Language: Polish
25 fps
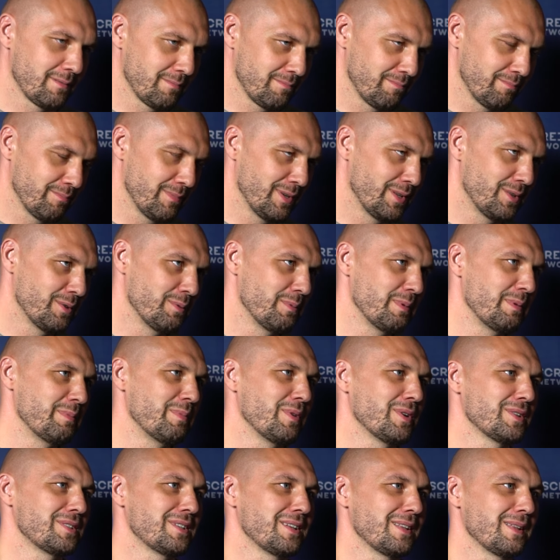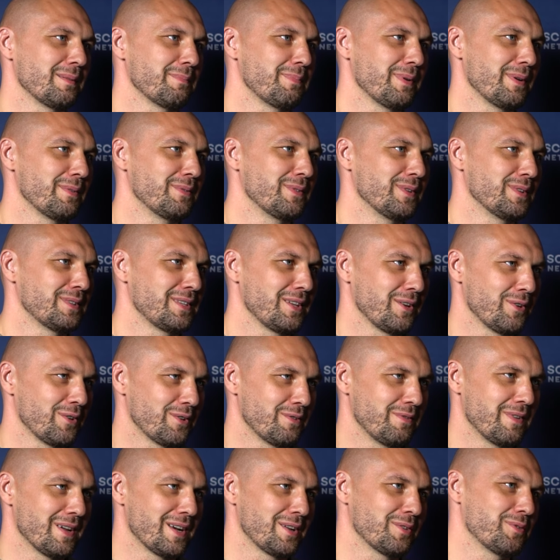Będą emocje na pewno, to
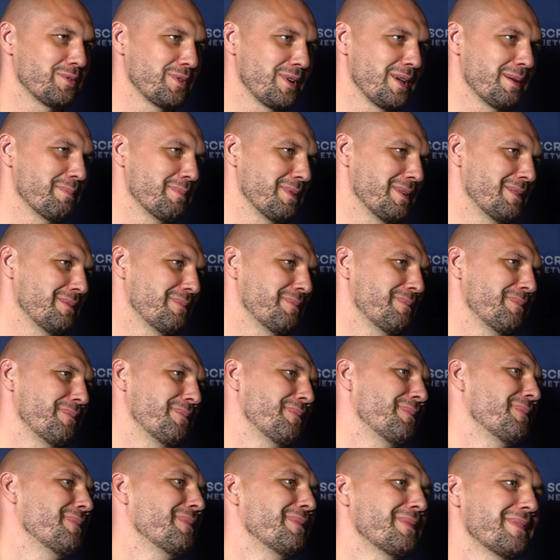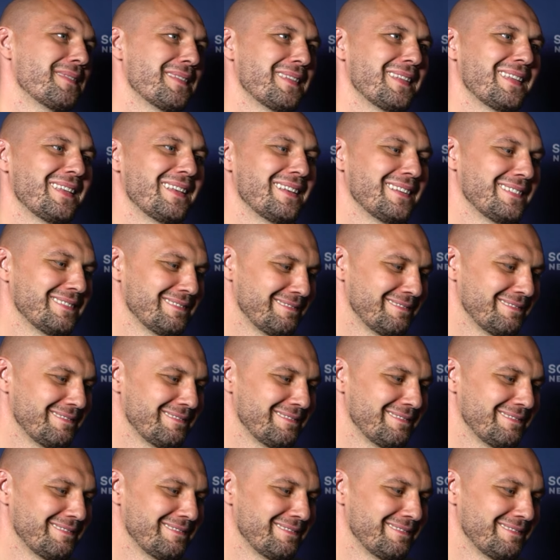gwarantujemy. Dziękuję bardzo.